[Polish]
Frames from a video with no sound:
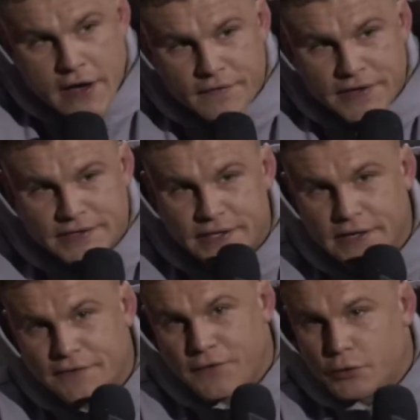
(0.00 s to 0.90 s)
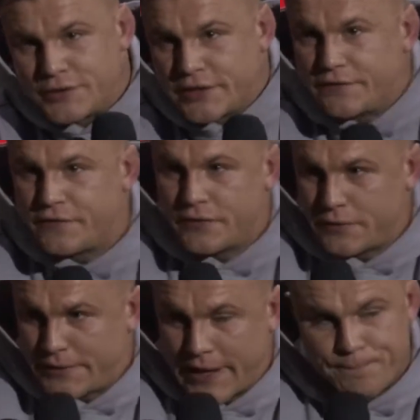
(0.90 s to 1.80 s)
więc e, w,
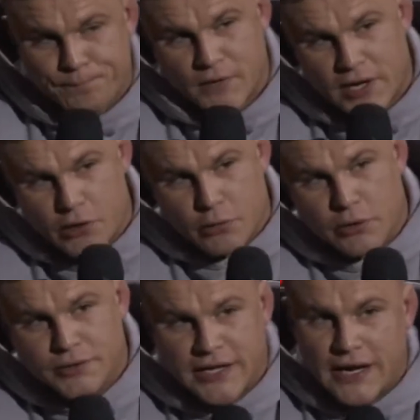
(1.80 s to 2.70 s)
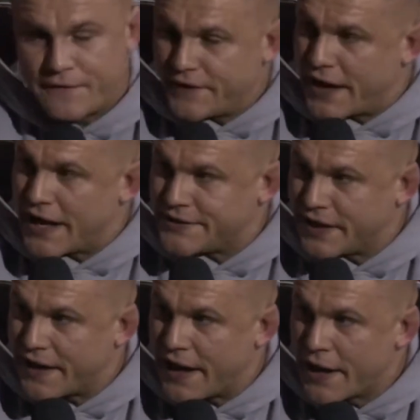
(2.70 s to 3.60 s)
w, te reguły ustala
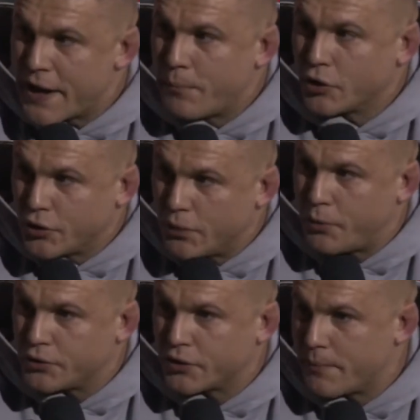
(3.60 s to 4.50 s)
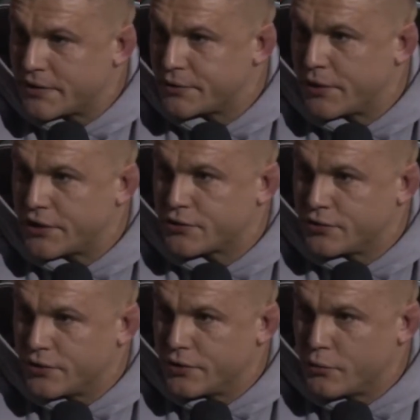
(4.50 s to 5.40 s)
federacja, tak? Po to, po to chyba są jakieś
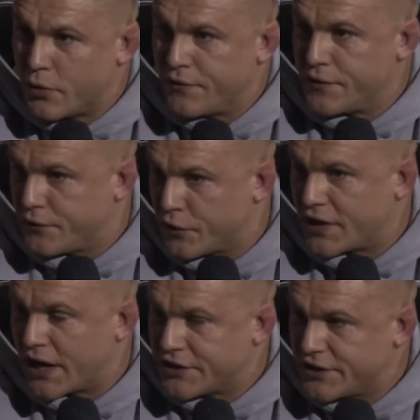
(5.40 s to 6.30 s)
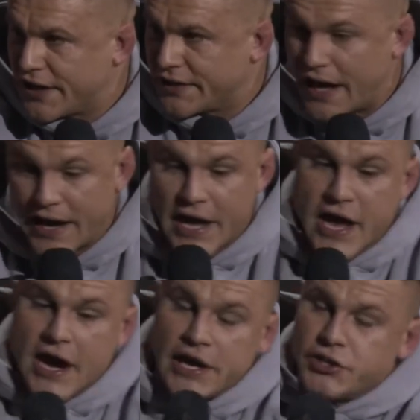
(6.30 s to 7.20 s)
e, umowy w kontrakcie i tak dalej.
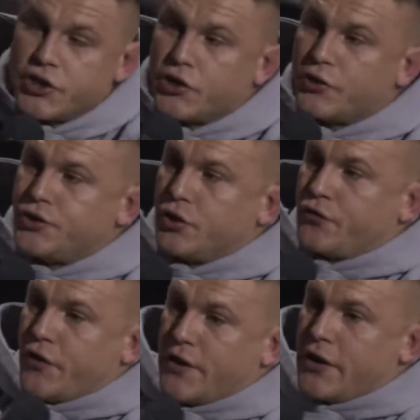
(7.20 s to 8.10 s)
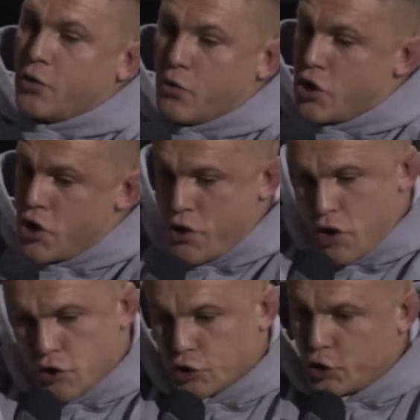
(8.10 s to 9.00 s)
A jeżeli chodzi o twoje reguły,
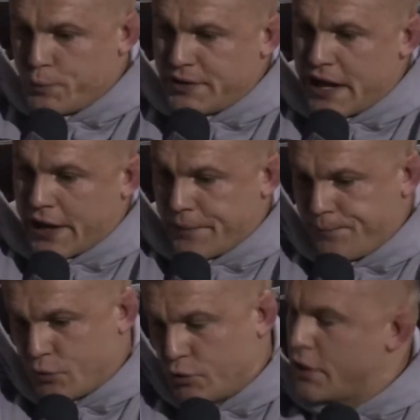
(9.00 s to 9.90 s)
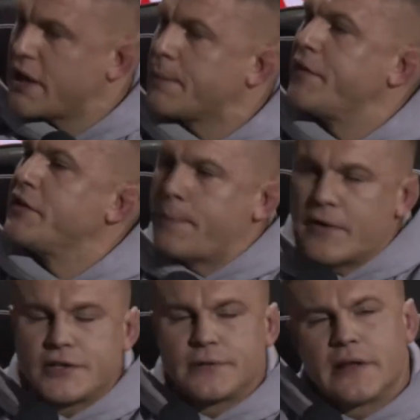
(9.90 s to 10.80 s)
to zróbmy tak no i tak pewnie, na,
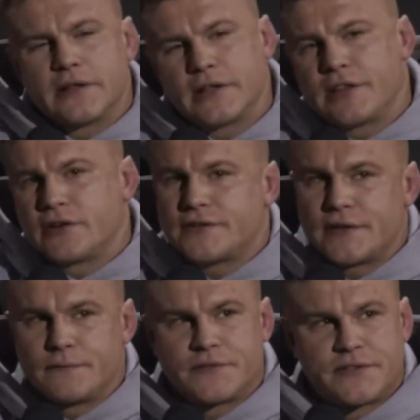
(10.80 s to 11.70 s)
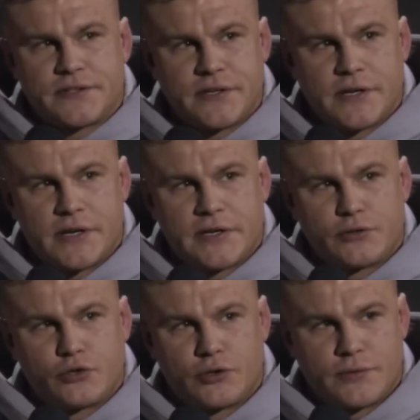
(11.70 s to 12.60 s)
jestem nawet tego jestem, z, z
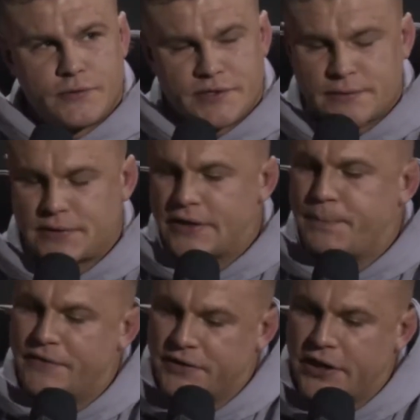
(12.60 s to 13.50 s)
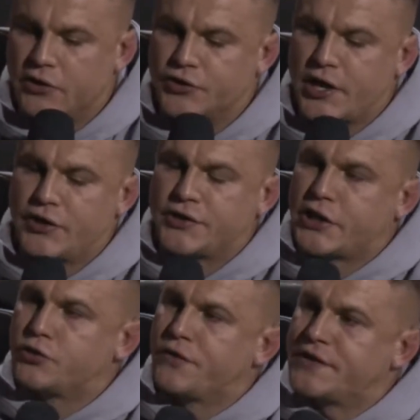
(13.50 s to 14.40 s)
dużo, jestem nawet pewny tego, że
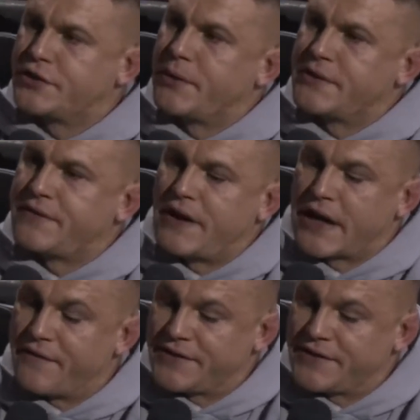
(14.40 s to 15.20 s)
dostajesz dużo więcej ode mnie za walkę.